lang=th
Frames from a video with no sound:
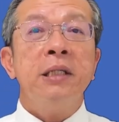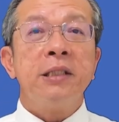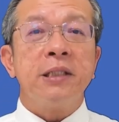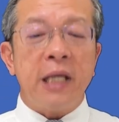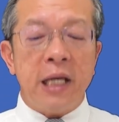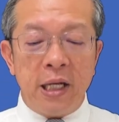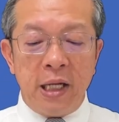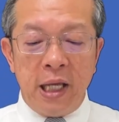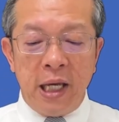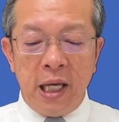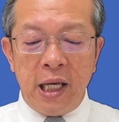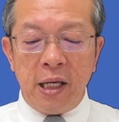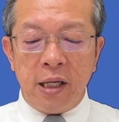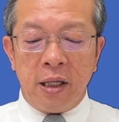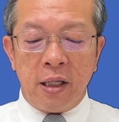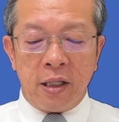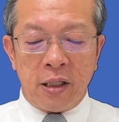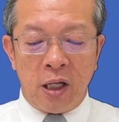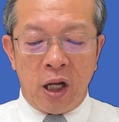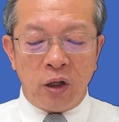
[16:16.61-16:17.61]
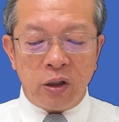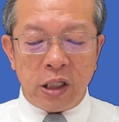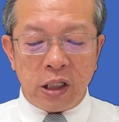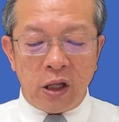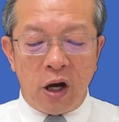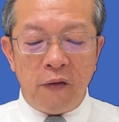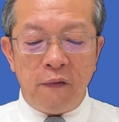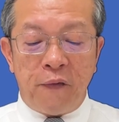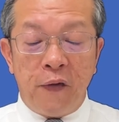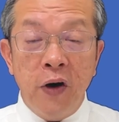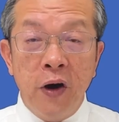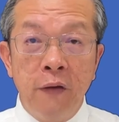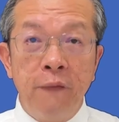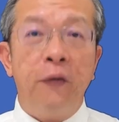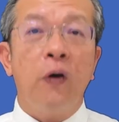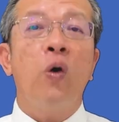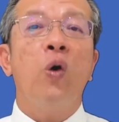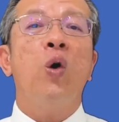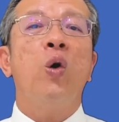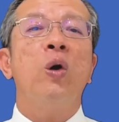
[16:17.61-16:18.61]
สิ่งนี้เราจะต้องฟื้น
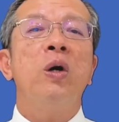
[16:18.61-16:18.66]
ฟู